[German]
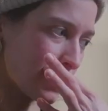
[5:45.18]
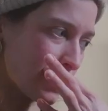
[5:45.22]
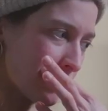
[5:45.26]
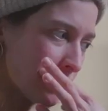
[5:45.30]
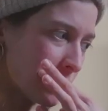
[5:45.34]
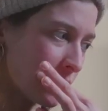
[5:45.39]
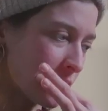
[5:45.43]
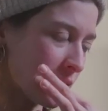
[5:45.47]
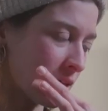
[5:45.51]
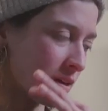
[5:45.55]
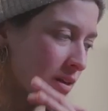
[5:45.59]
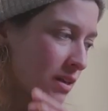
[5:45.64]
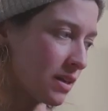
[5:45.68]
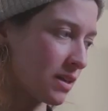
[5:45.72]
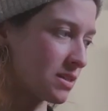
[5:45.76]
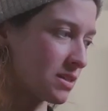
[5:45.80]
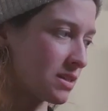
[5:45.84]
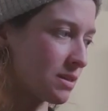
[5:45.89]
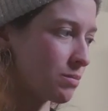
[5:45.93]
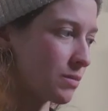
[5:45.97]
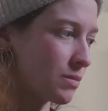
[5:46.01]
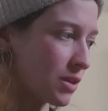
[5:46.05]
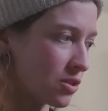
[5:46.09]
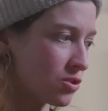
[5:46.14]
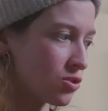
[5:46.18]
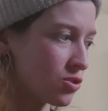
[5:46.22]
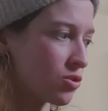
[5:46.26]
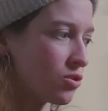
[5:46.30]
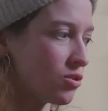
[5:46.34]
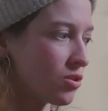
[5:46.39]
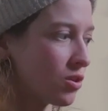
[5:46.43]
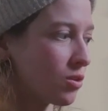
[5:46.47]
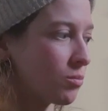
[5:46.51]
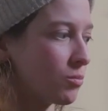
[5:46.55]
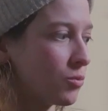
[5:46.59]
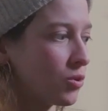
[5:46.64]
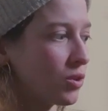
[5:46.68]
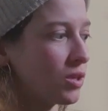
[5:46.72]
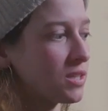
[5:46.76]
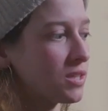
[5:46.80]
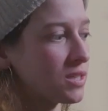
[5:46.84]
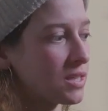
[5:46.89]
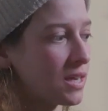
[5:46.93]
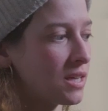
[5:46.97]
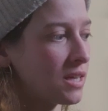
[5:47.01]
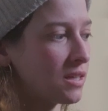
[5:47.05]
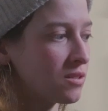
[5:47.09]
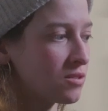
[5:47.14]
glaube, es gibt dann schon noch
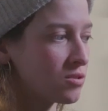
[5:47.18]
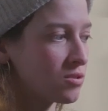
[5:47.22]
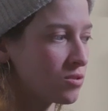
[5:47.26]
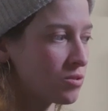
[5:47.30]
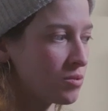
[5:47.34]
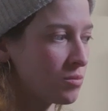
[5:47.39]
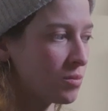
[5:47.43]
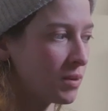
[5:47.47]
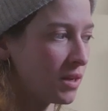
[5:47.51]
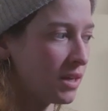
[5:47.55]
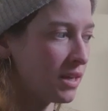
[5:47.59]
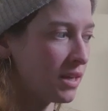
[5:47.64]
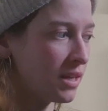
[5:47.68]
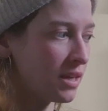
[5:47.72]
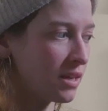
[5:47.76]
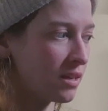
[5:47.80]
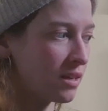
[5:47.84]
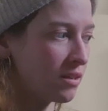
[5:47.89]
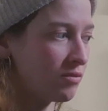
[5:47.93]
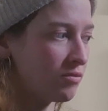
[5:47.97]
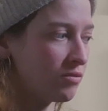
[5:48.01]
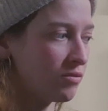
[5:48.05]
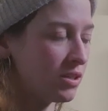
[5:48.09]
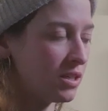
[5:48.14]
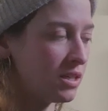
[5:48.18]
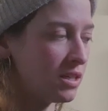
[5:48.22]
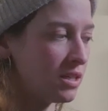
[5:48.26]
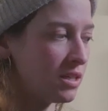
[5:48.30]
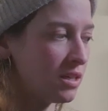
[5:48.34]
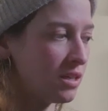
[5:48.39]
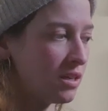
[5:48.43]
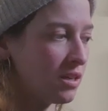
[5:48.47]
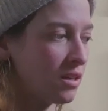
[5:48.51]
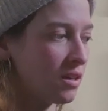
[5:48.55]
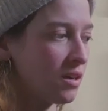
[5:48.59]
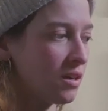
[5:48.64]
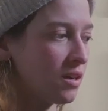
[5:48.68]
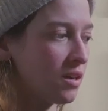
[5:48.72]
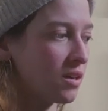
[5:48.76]
Möglichkeiten zu überlegen, wie